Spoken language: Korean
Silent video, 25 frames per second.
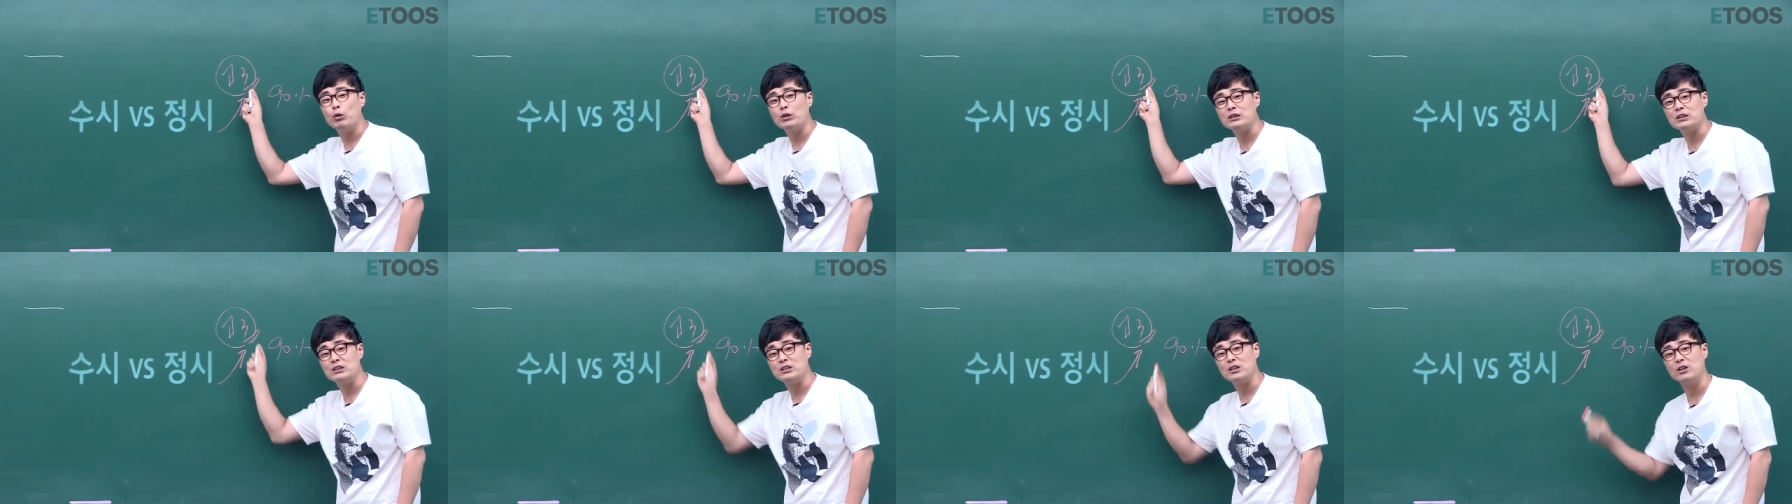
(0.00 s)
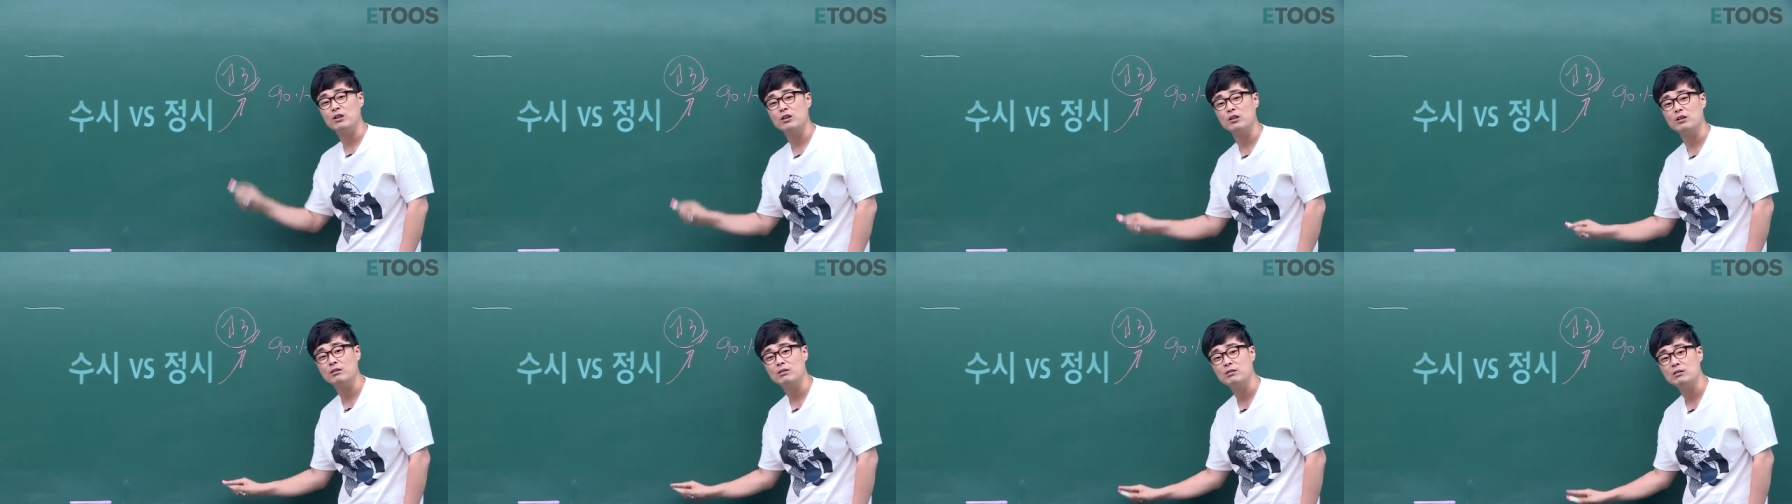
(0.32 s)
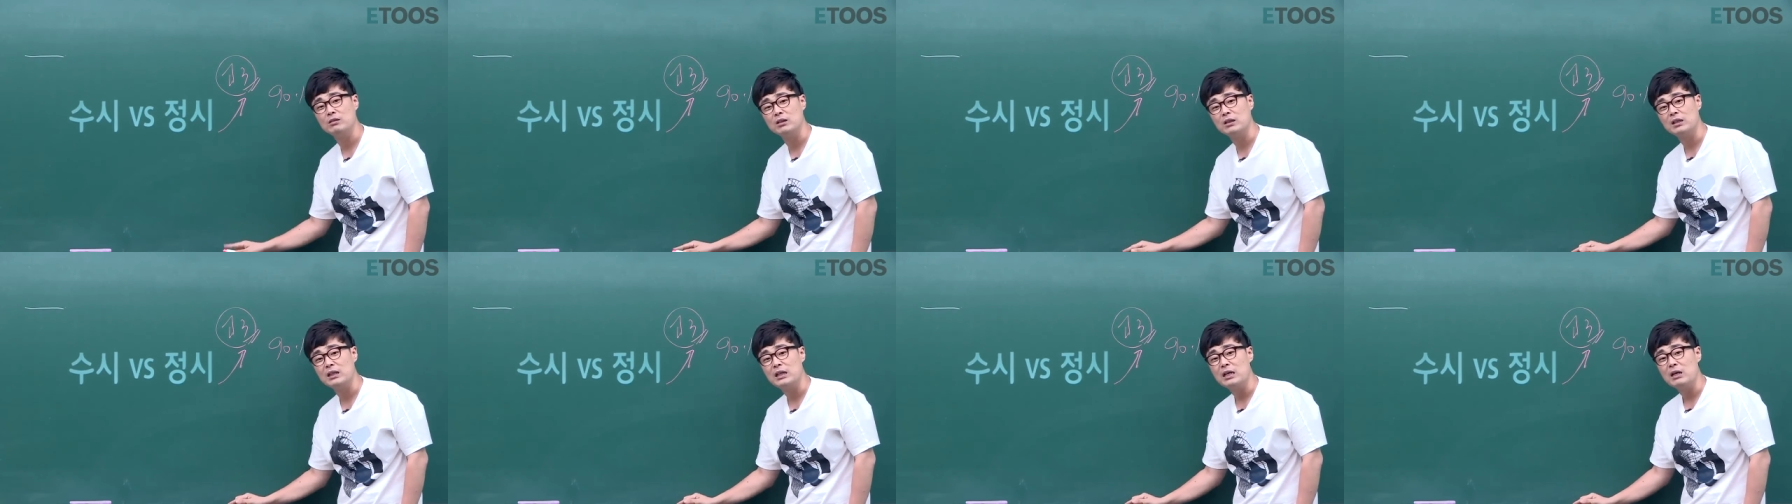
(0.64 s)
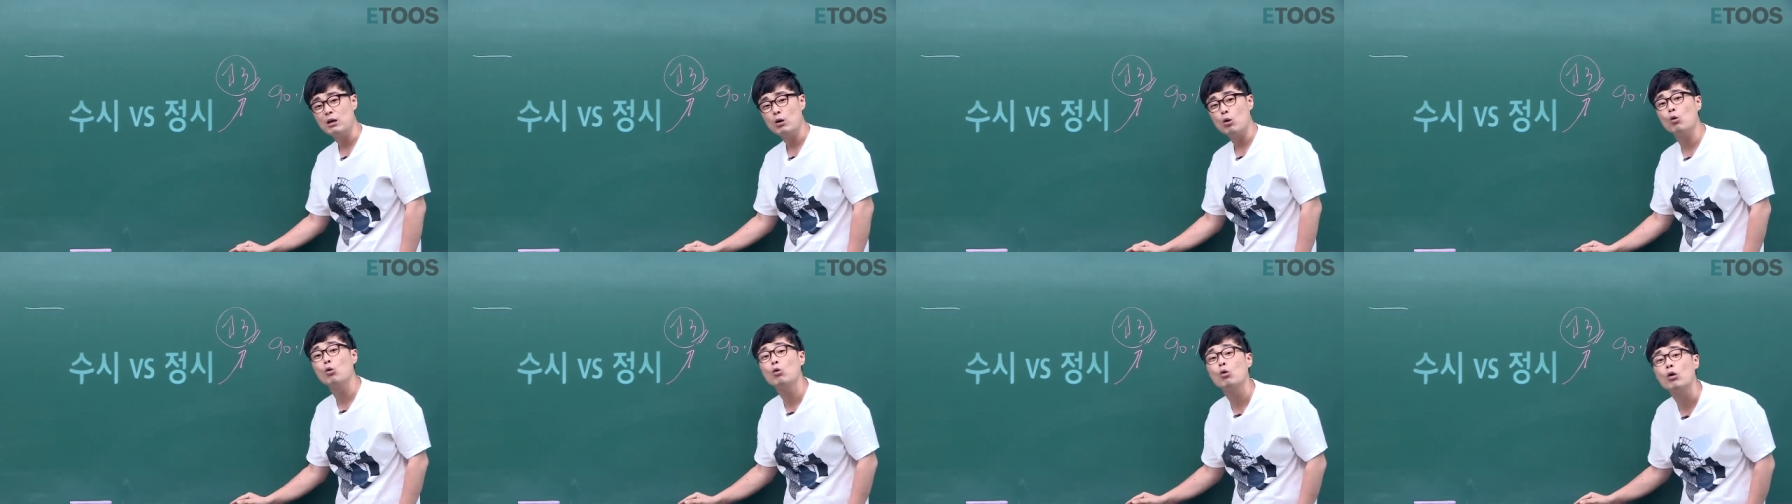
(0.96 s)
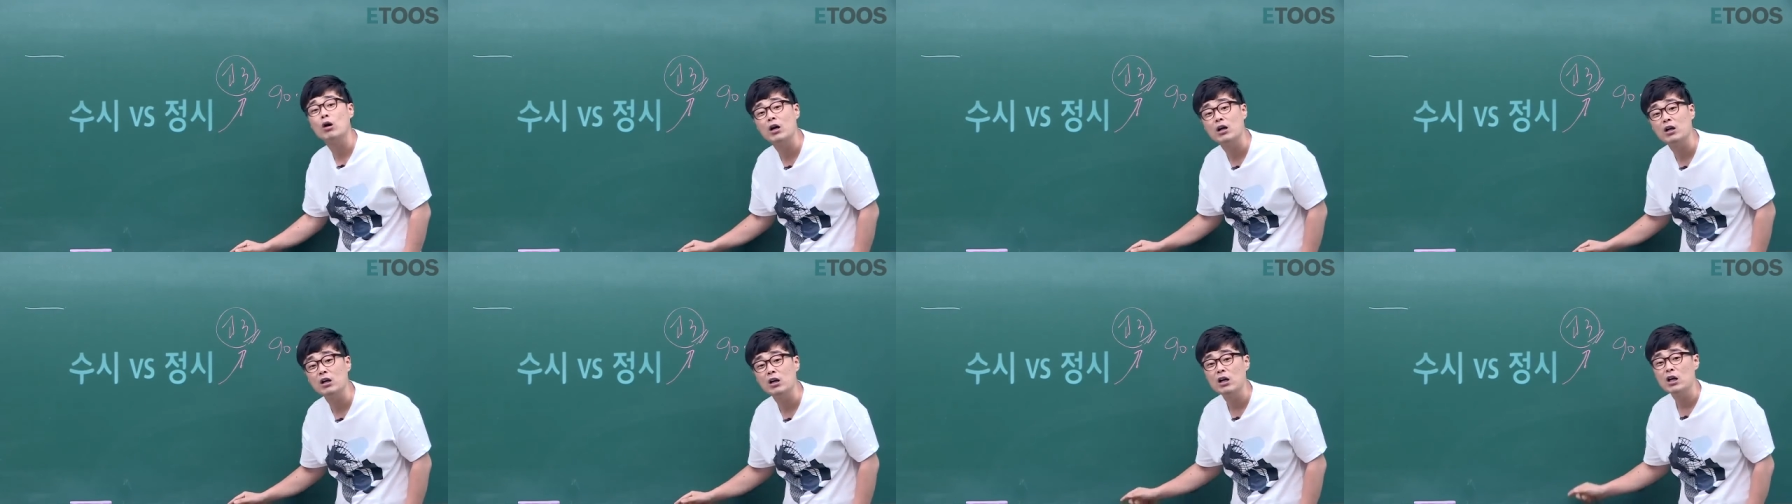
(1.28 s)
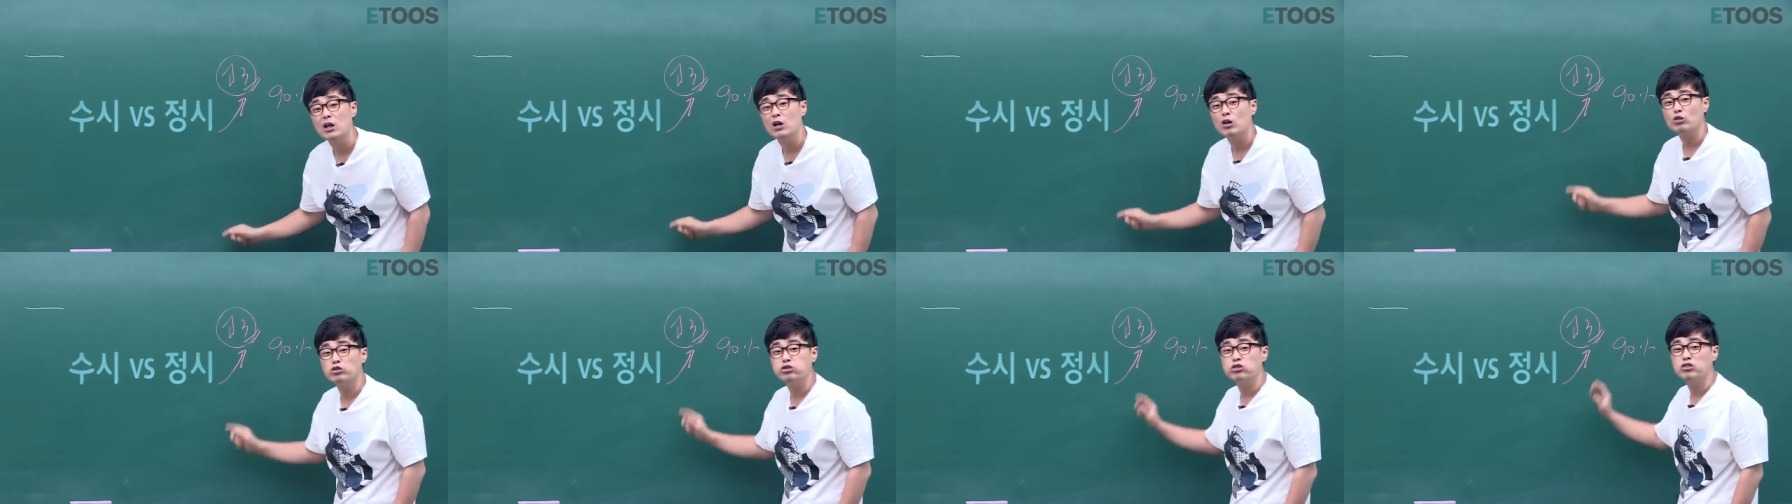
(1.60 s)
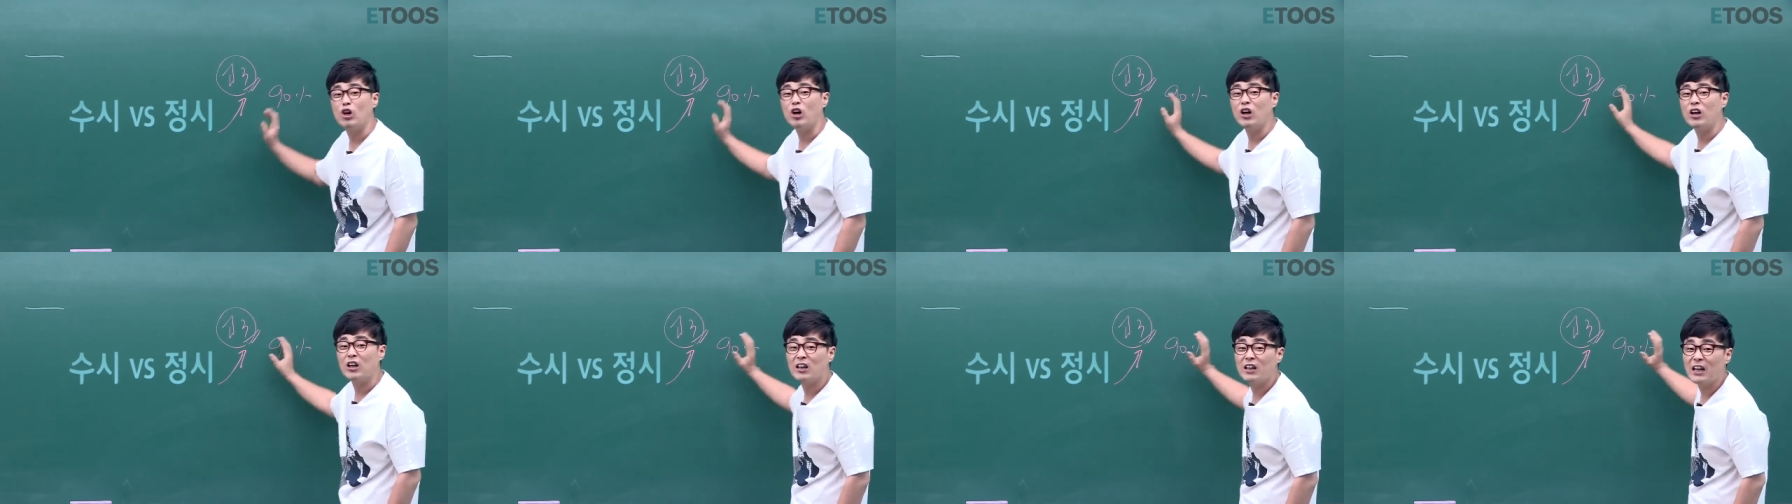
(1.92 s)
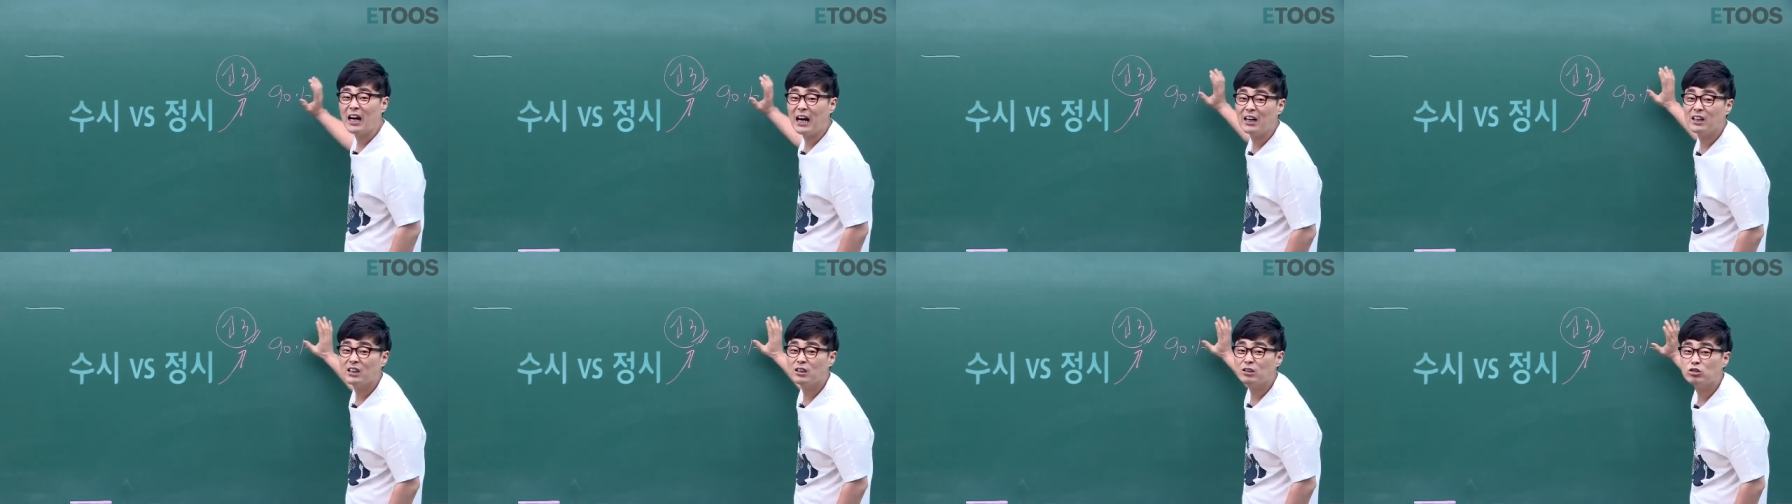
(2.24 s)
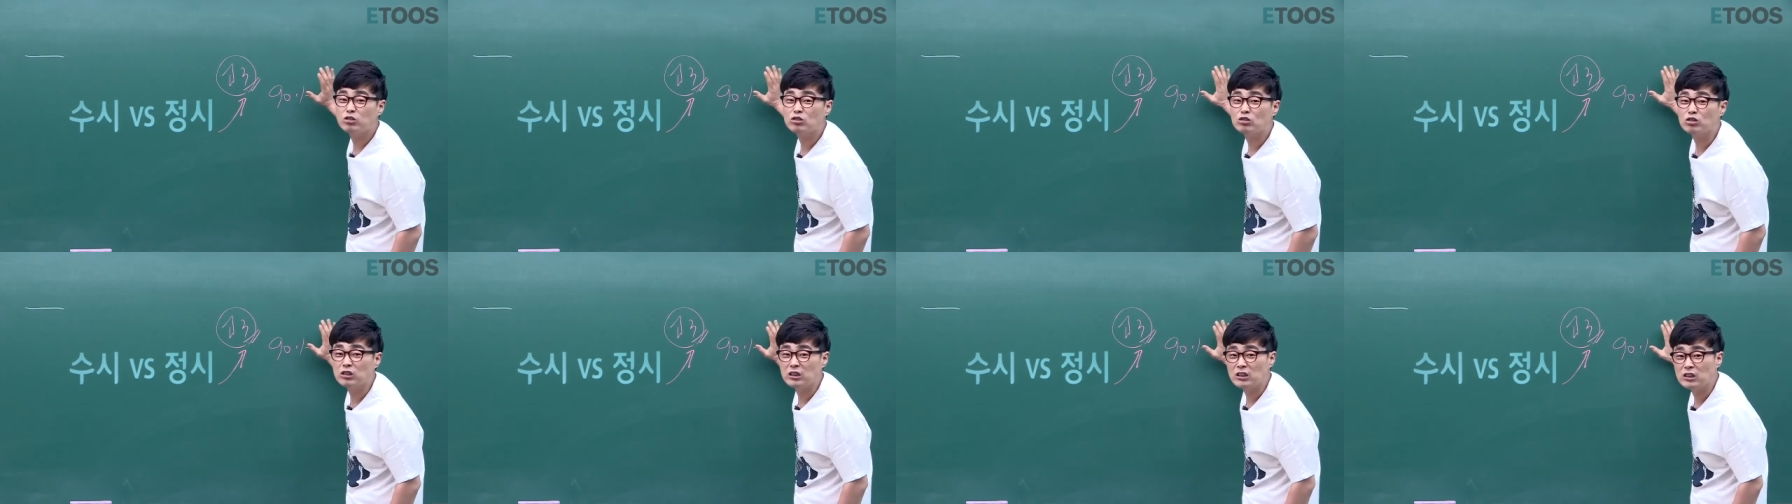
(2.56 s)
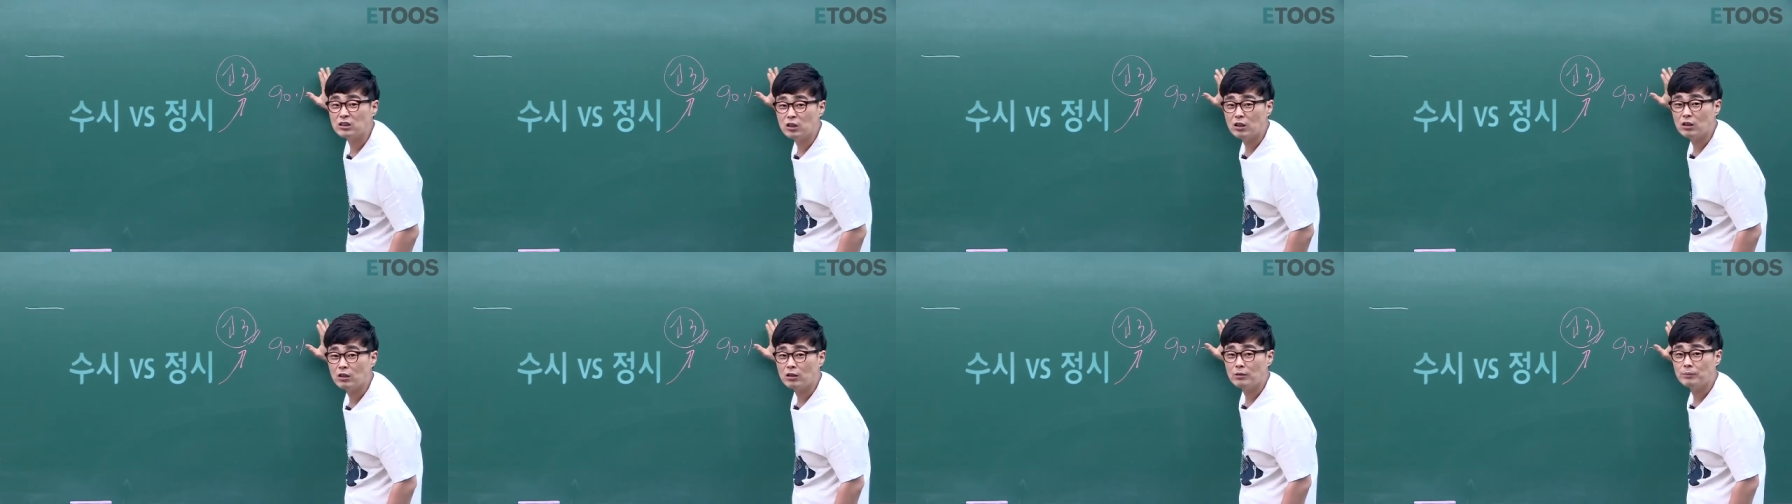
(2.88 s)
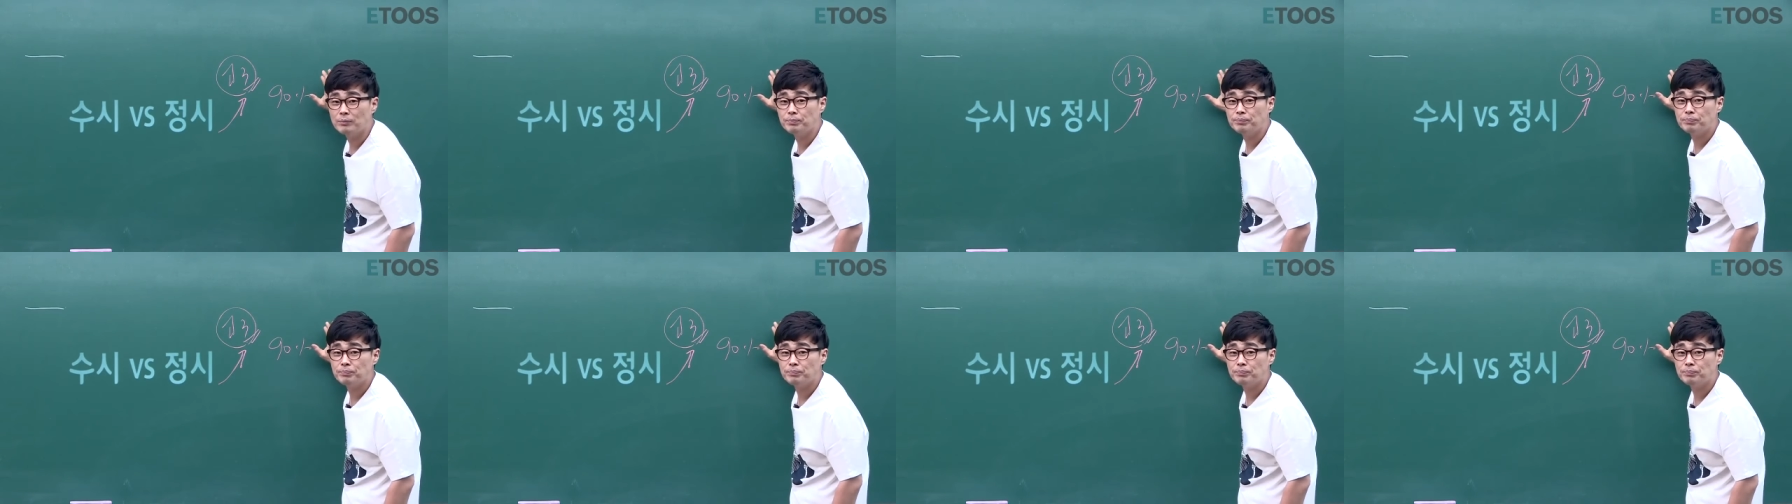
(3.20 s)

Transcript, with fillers: 있어요 5월 국어 인강을 듣고 있어요